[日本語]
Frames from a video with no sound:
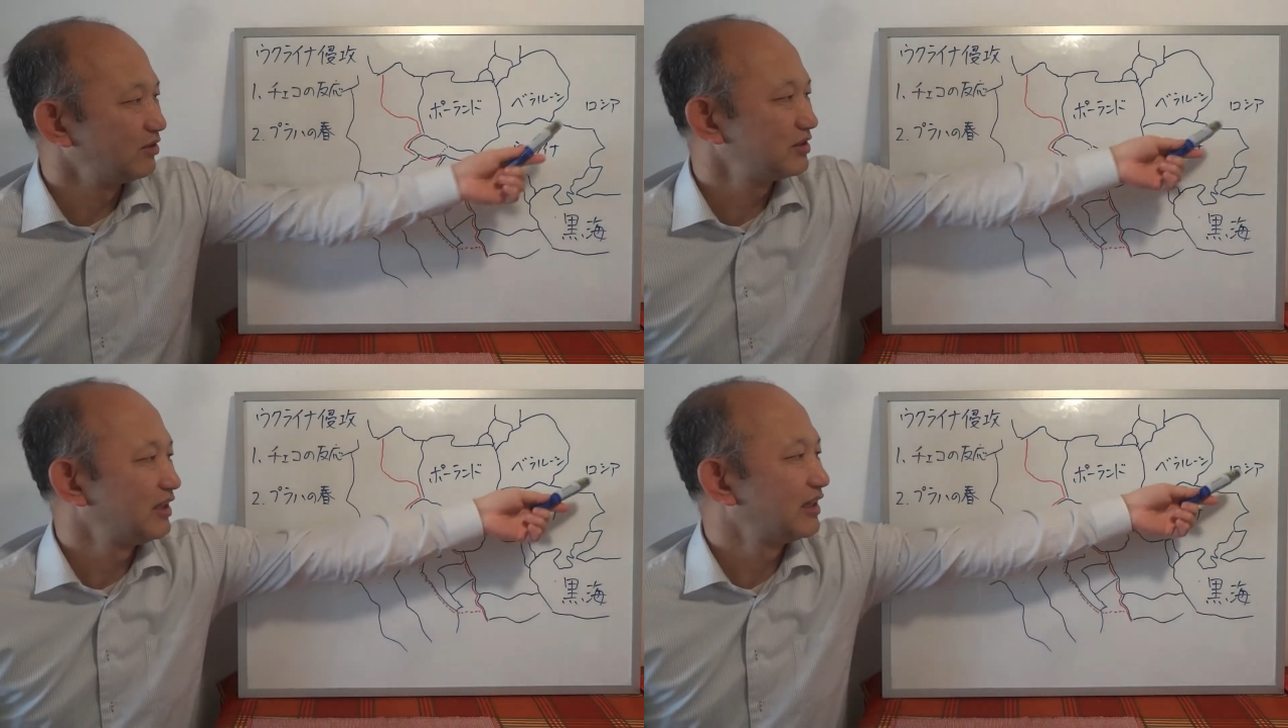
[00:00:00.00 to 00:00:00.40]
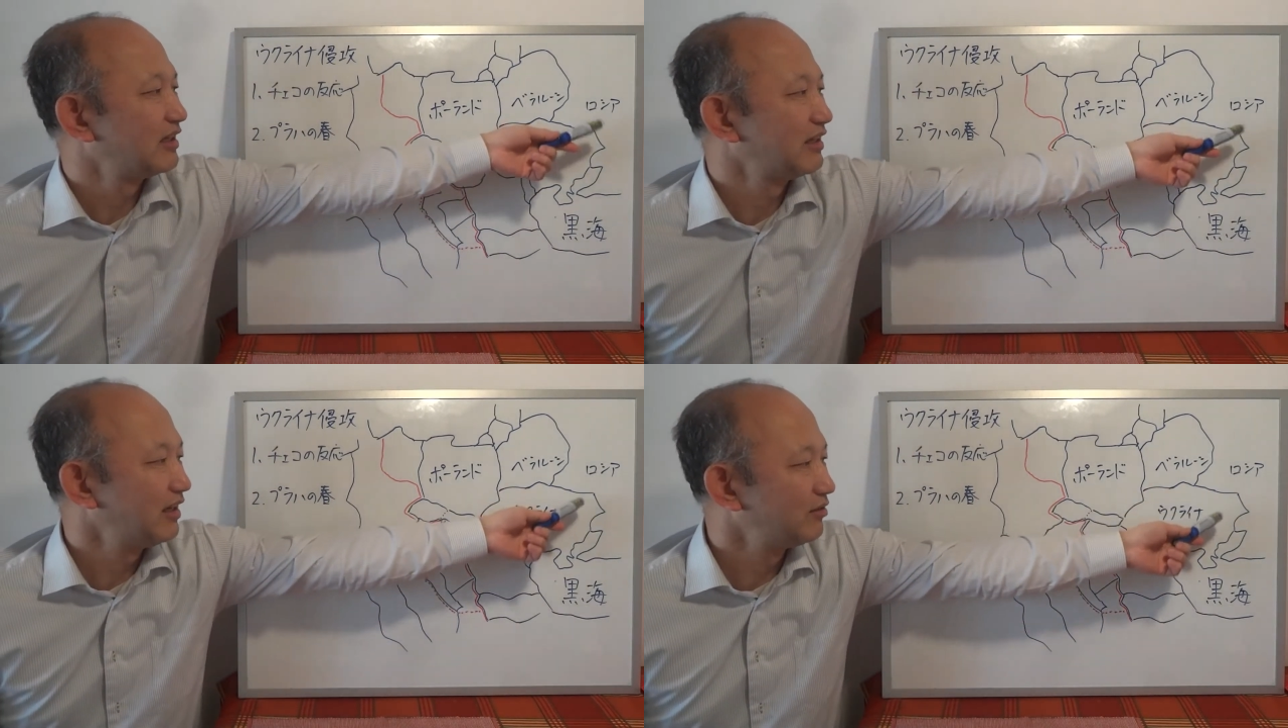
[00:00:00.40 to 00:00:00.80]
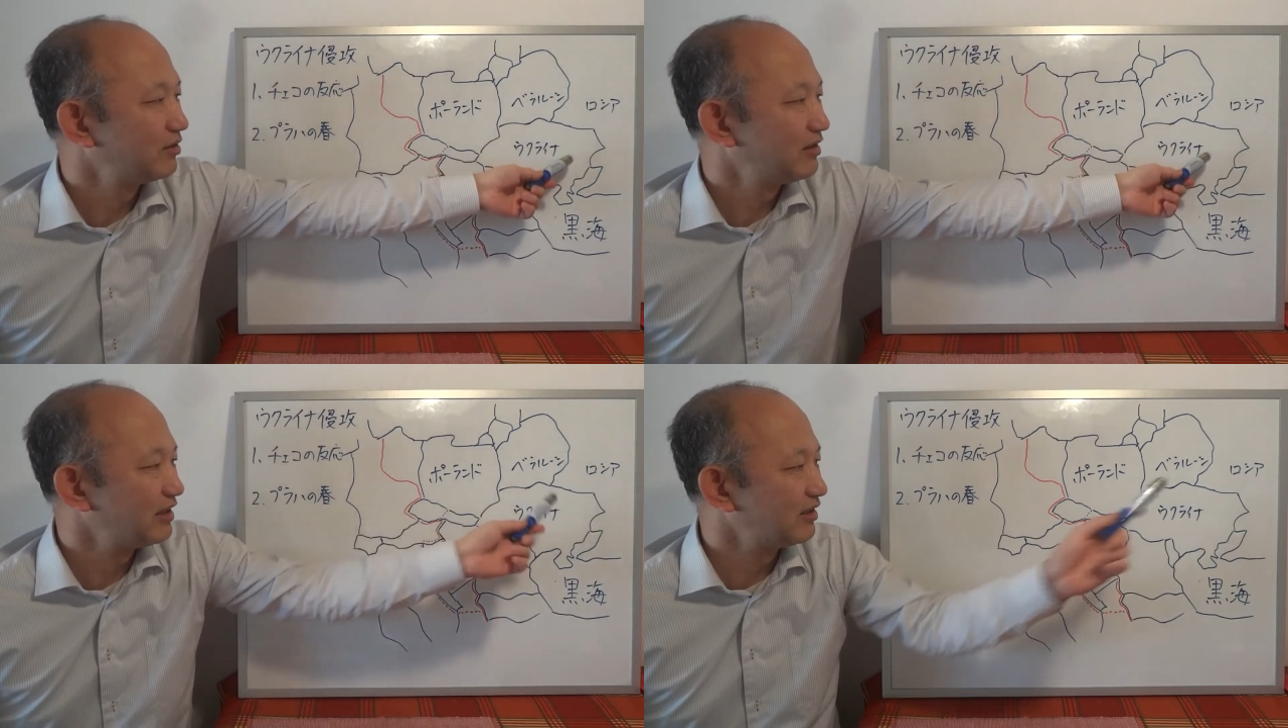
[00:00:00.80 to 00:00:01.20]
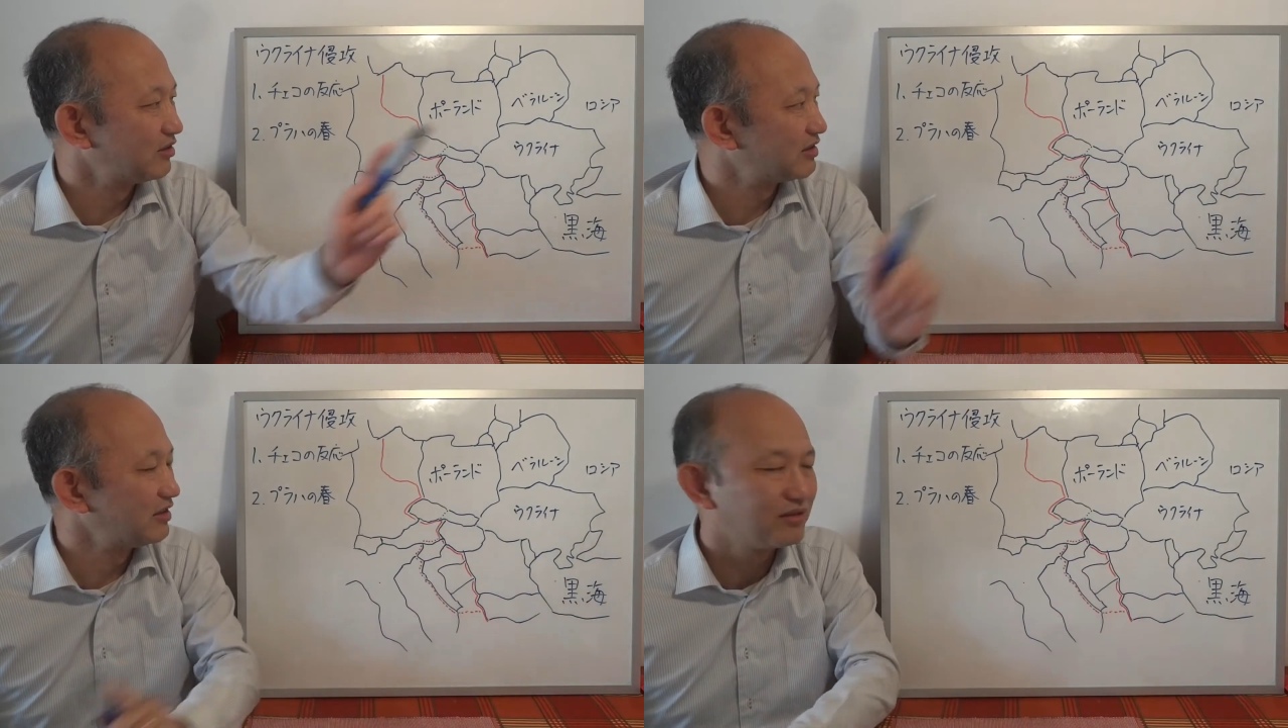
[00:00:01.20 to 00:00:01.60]
ロシアがウクライナ
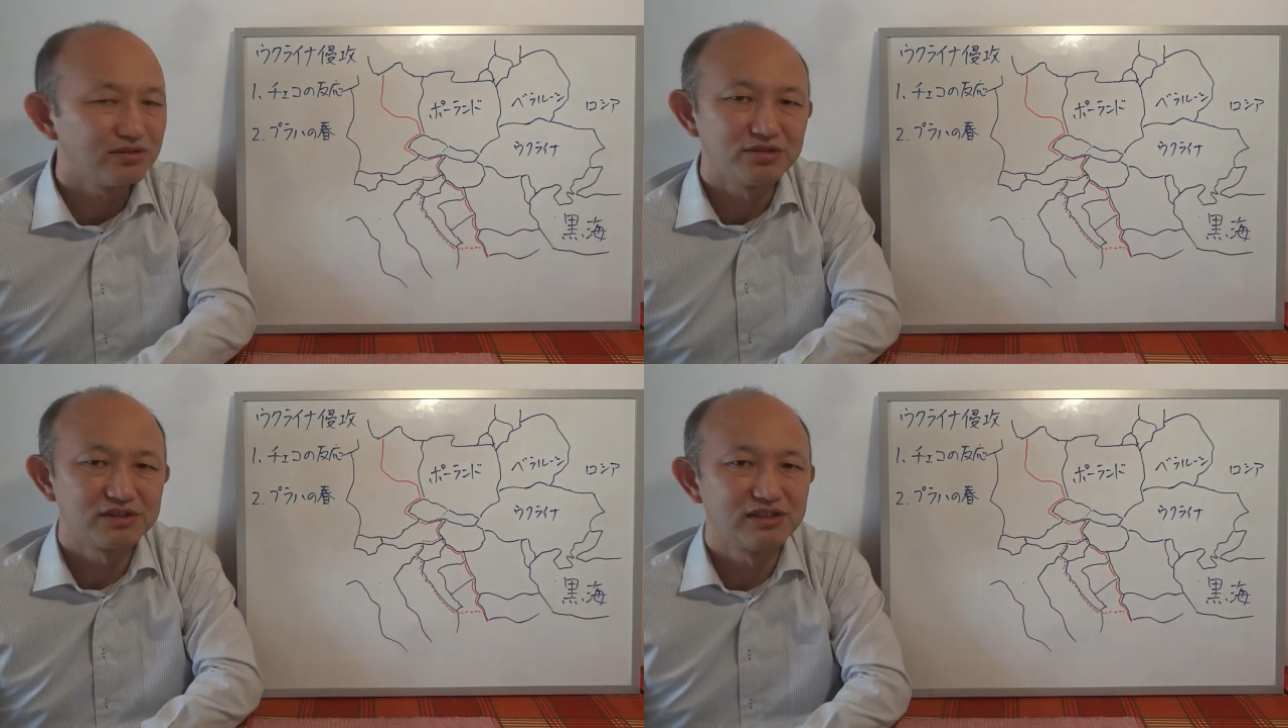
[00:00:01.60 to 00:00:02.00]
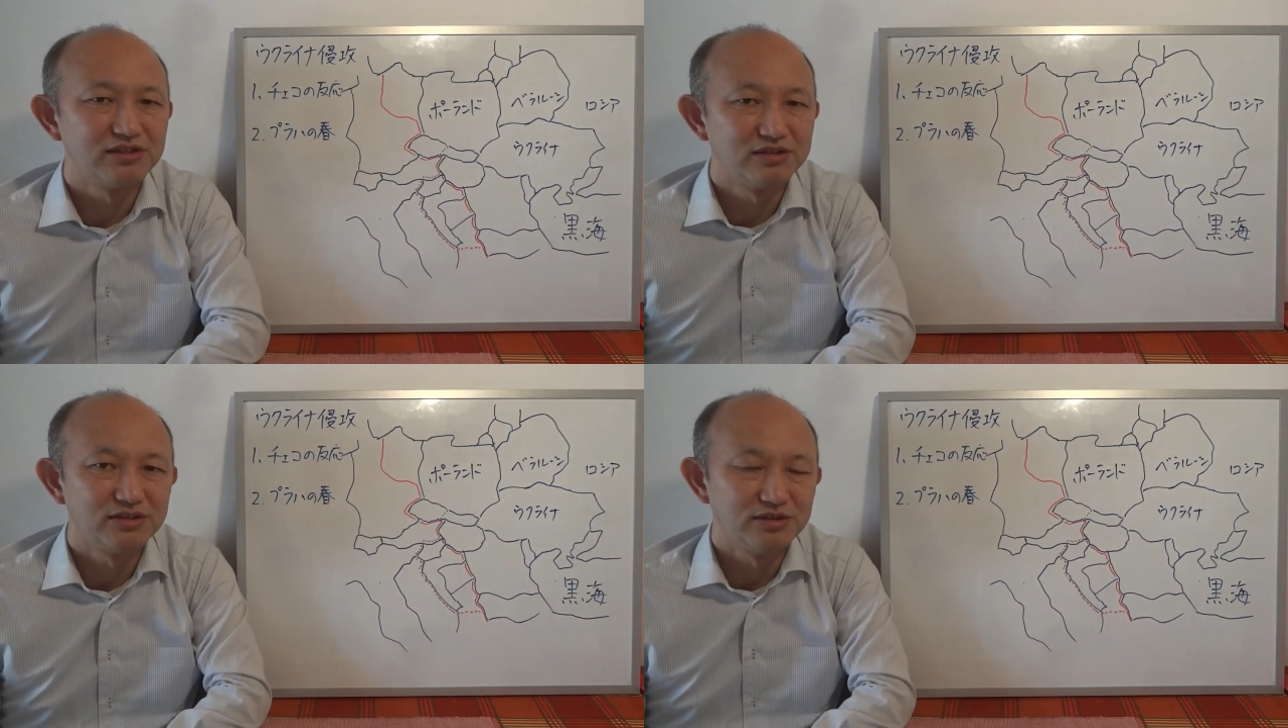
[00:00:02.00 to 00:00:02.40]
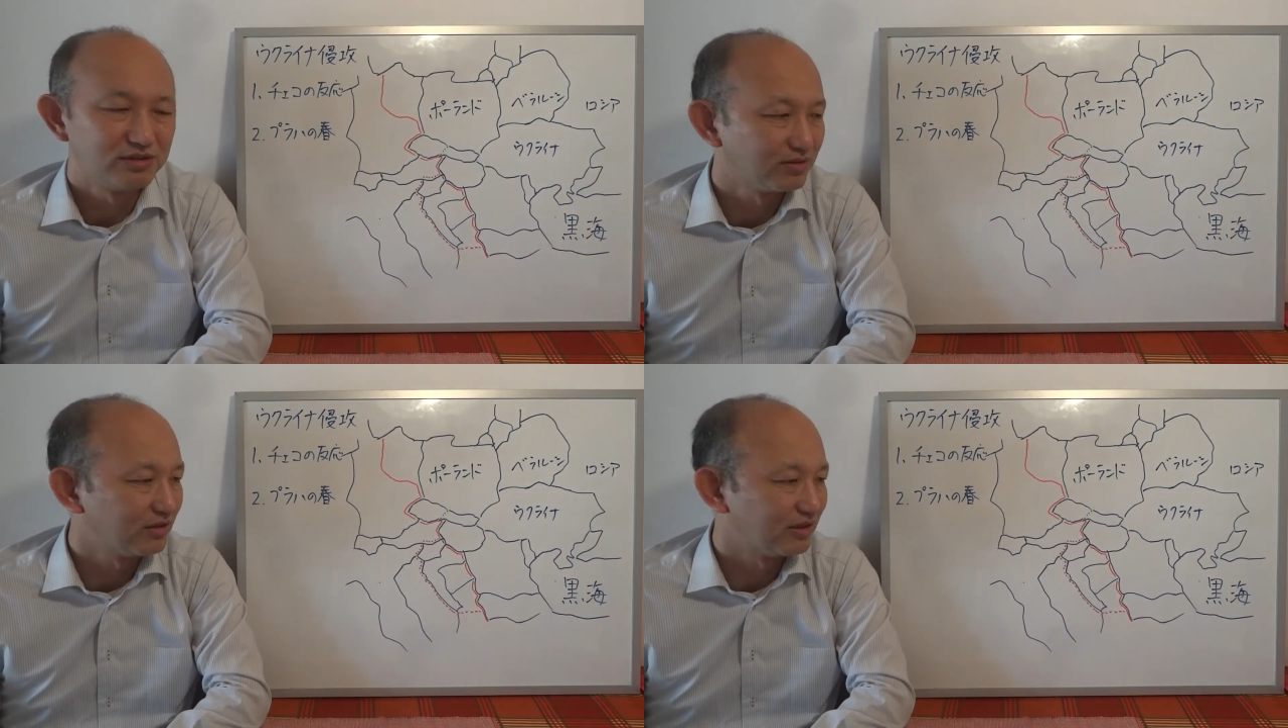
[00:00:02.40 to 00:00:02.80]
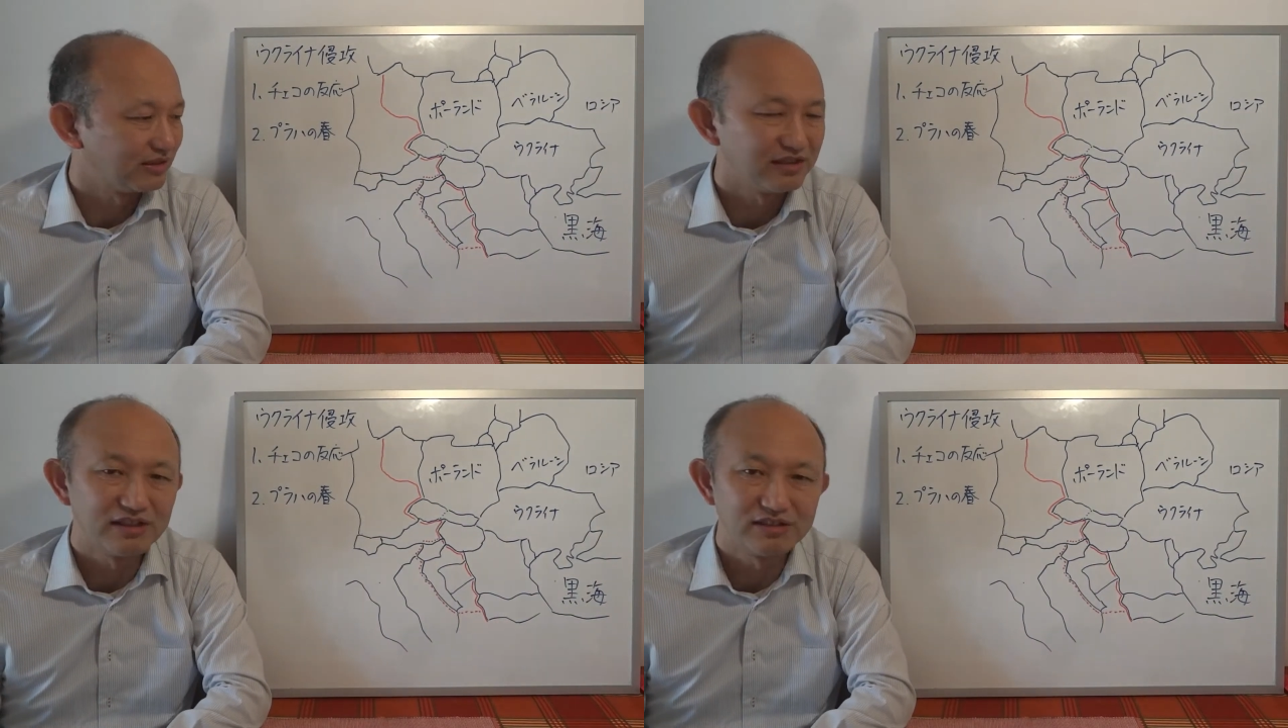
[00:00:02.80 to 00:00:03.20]
を侵攻してるということで
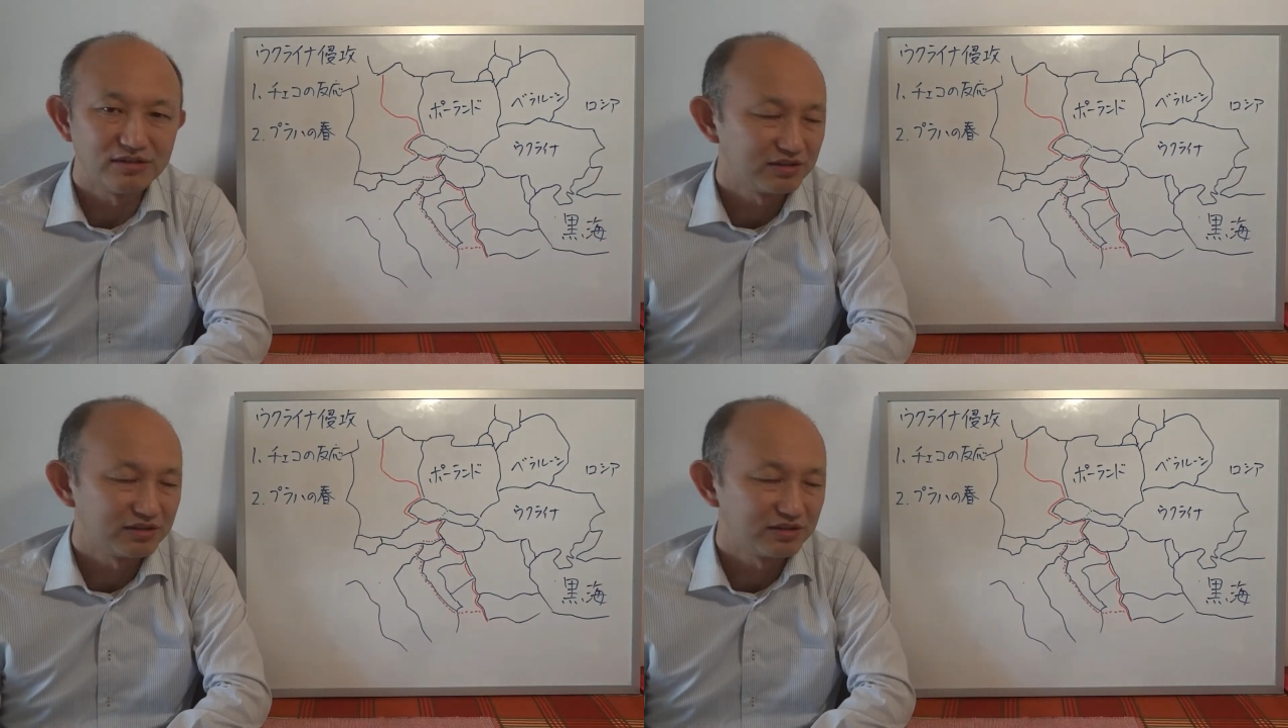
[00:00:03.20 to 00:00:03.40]
すよね。